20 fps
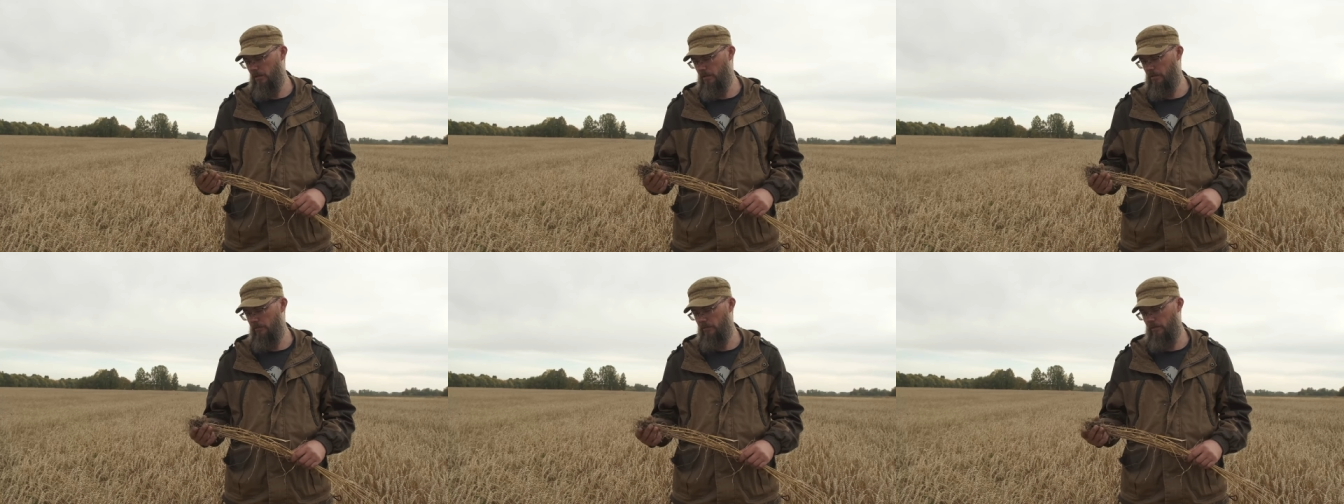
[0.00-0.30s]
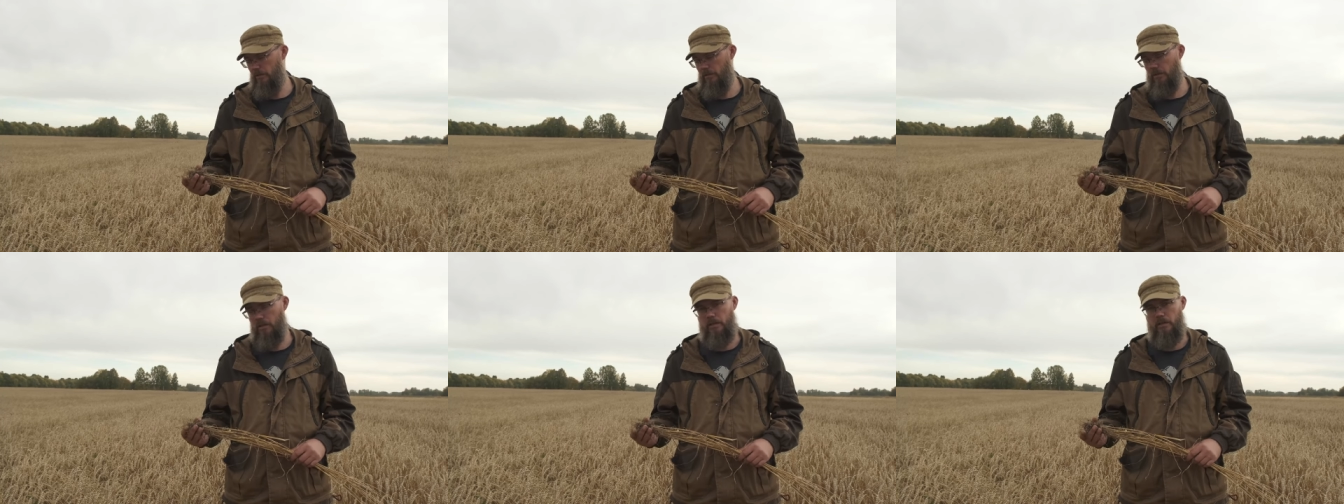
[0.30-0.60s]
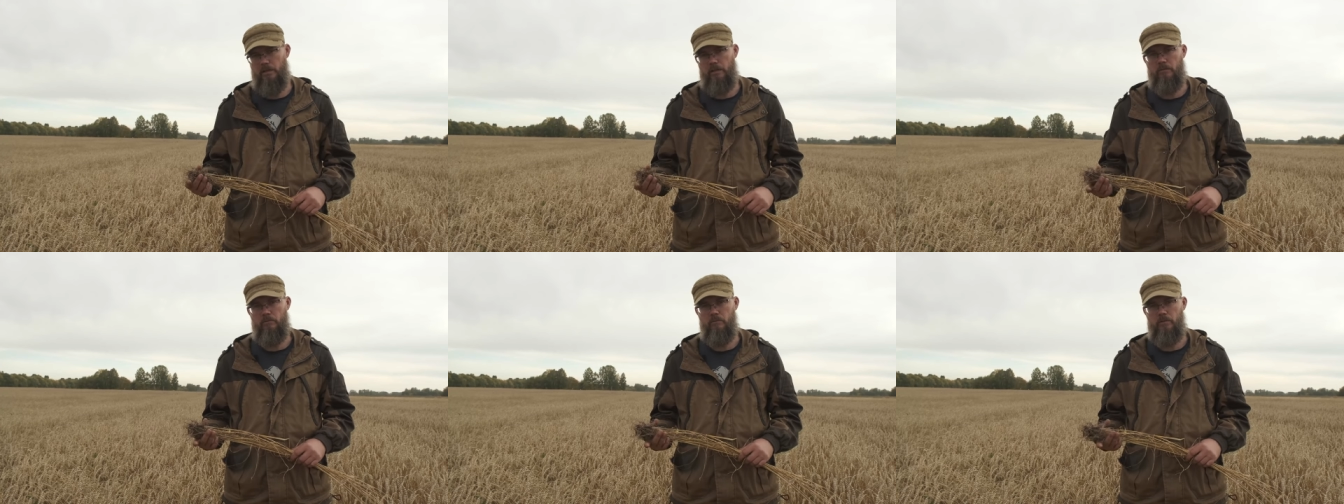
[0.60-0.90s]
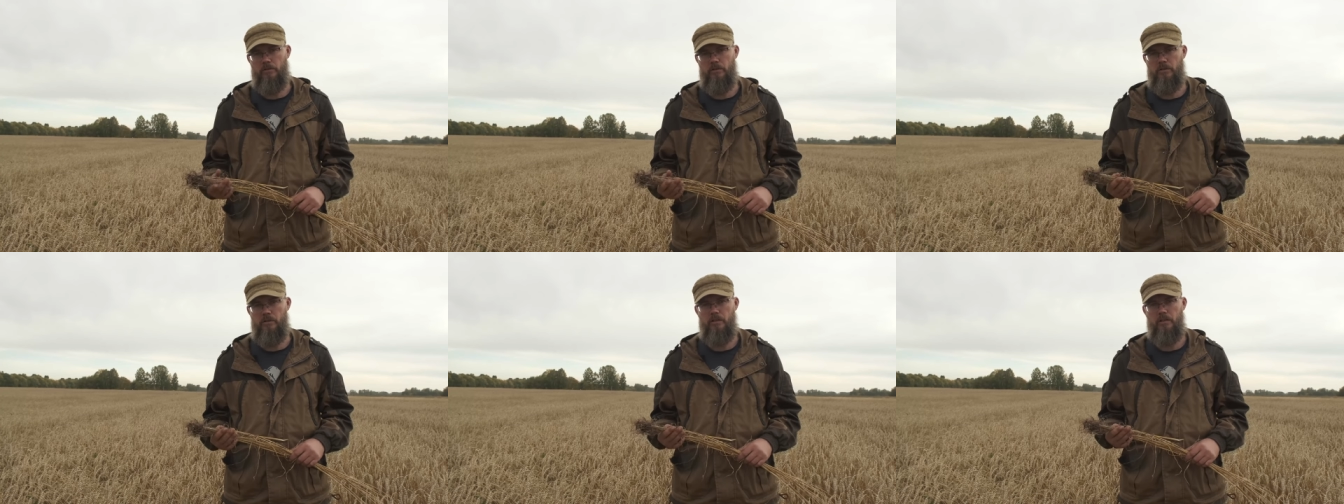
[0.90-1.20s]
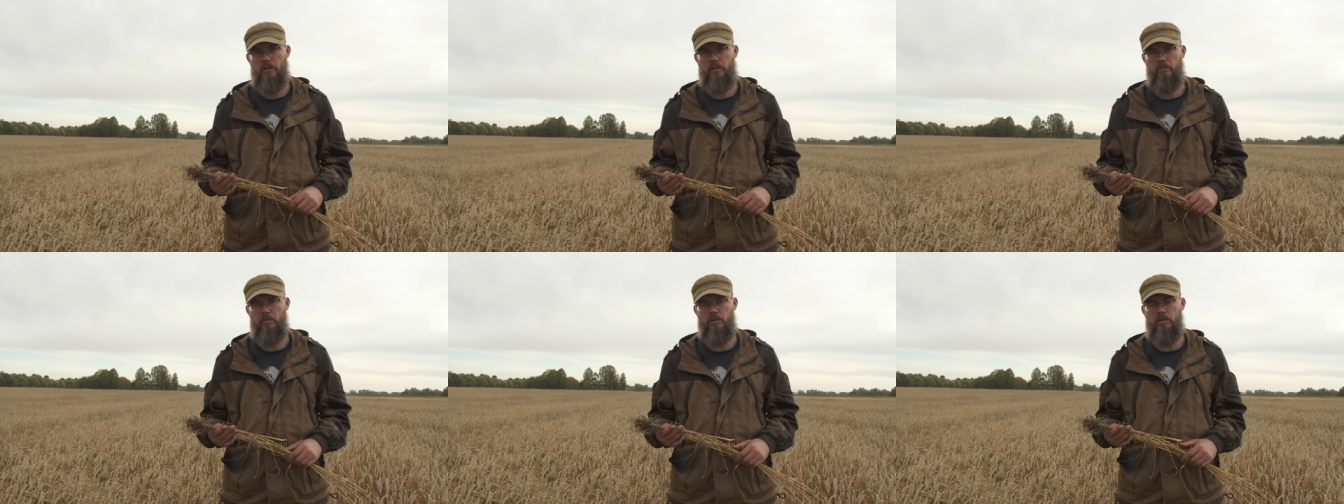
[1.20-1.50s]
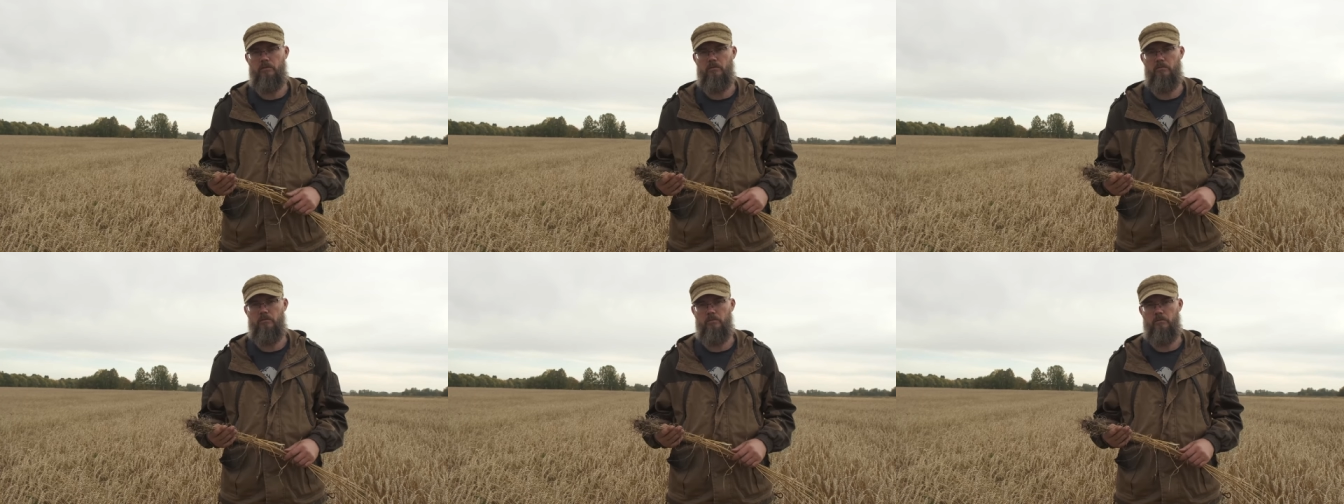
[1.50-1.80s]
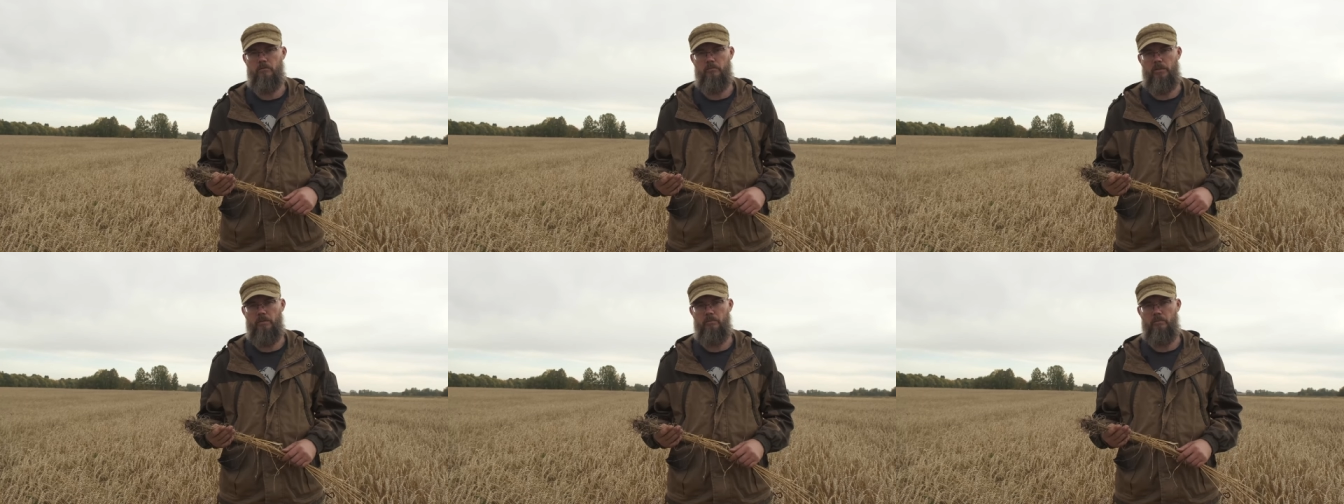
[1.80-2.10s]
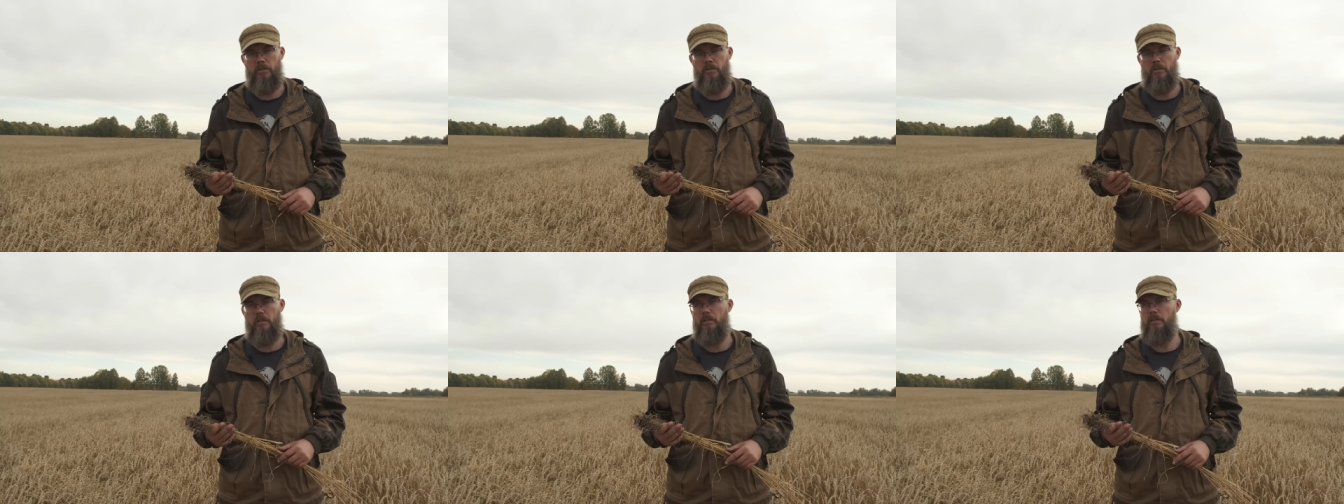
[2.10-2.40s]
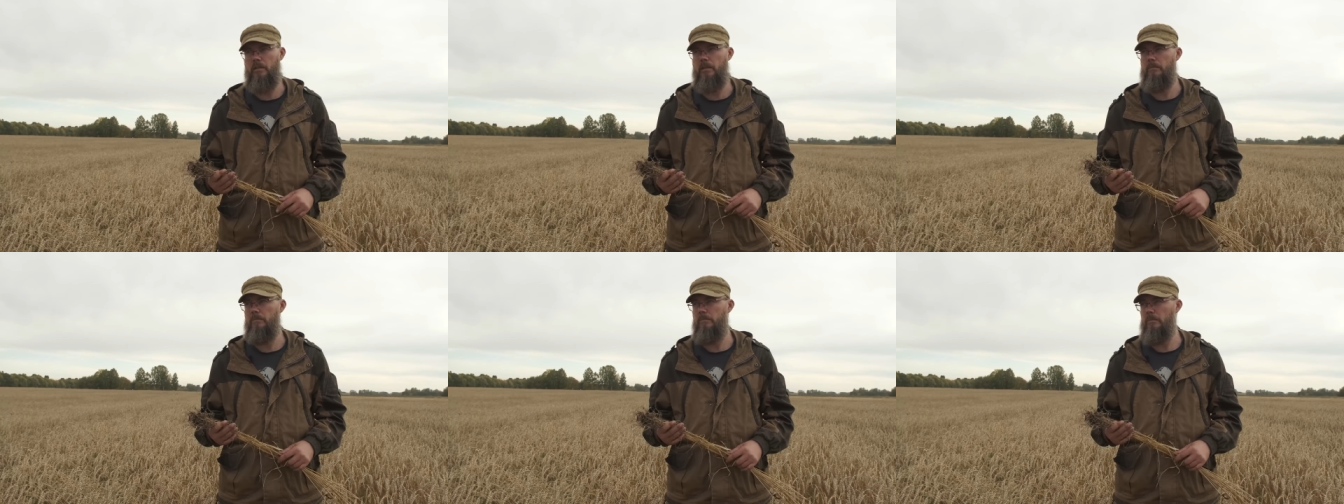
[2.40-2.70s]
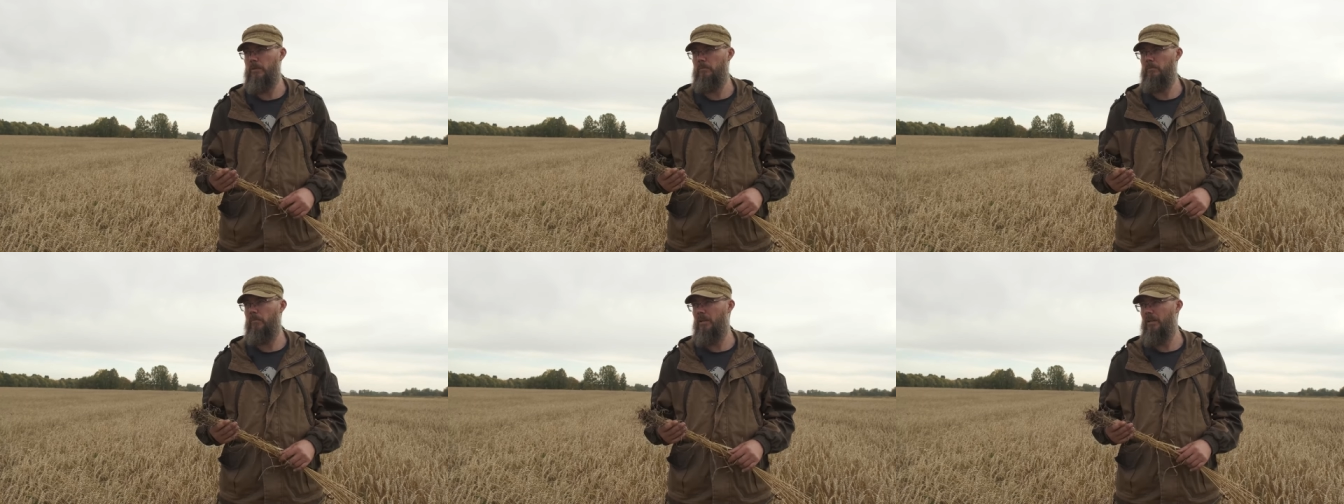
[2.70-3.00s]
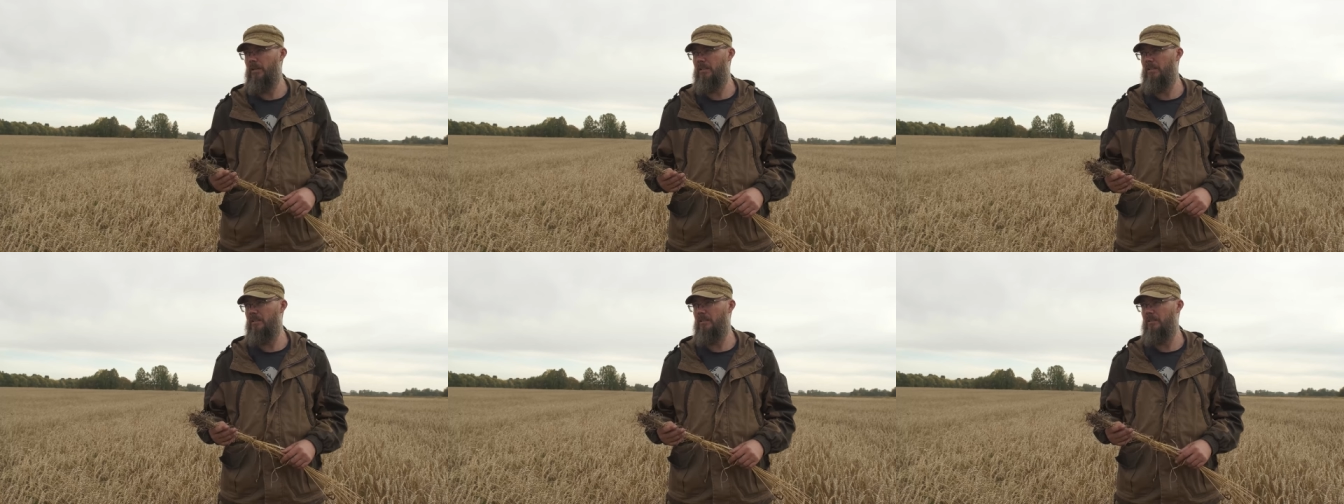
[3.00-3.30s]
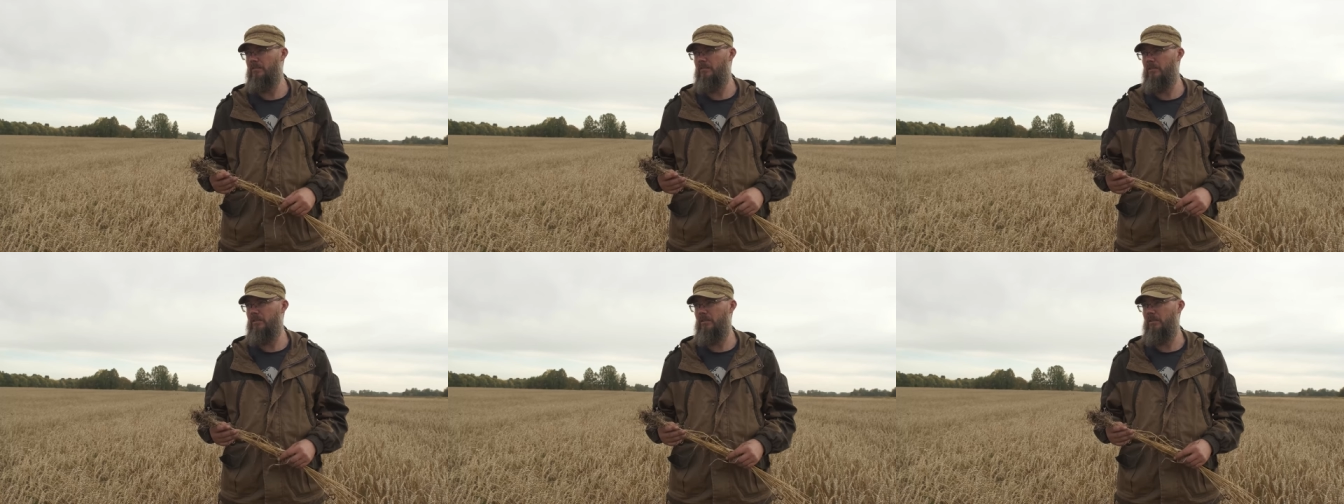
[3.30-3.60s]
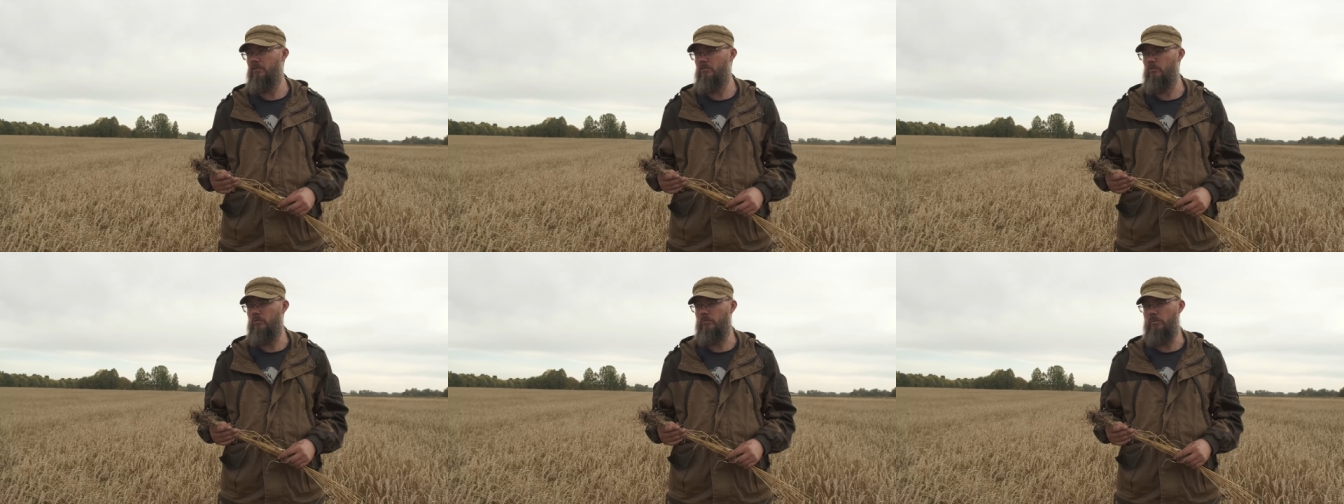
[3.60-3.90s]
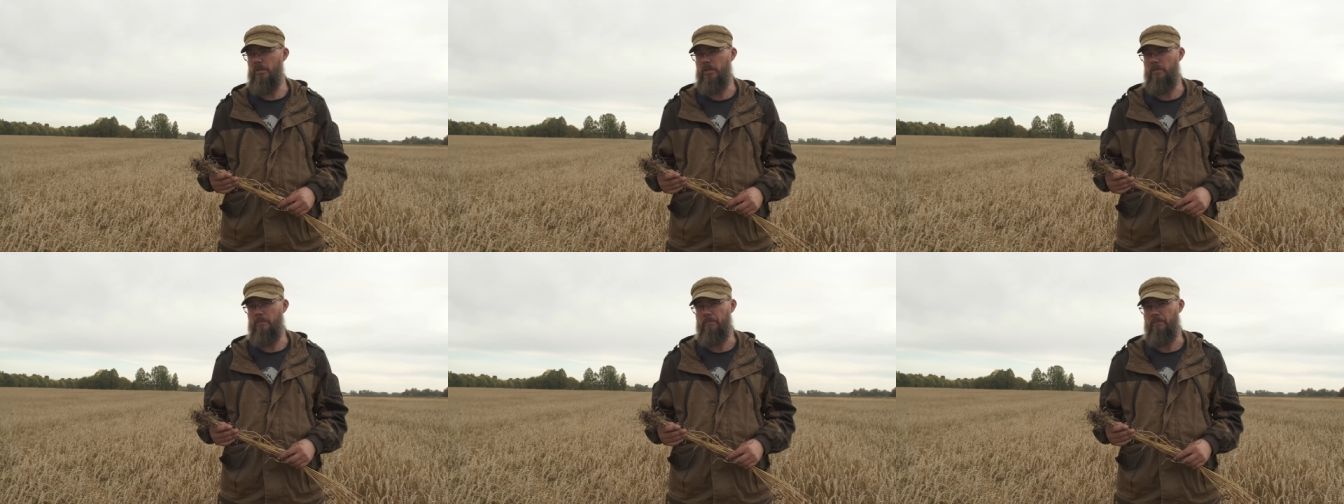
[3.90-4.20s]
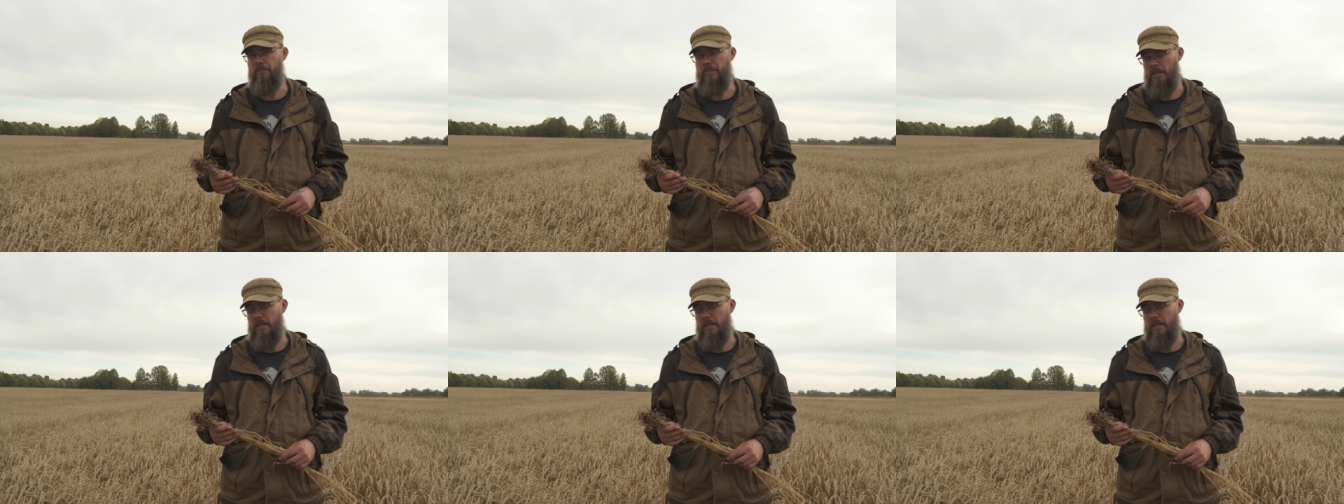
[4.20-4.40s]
развитие корневой системы от применения препарата Dividend Суприм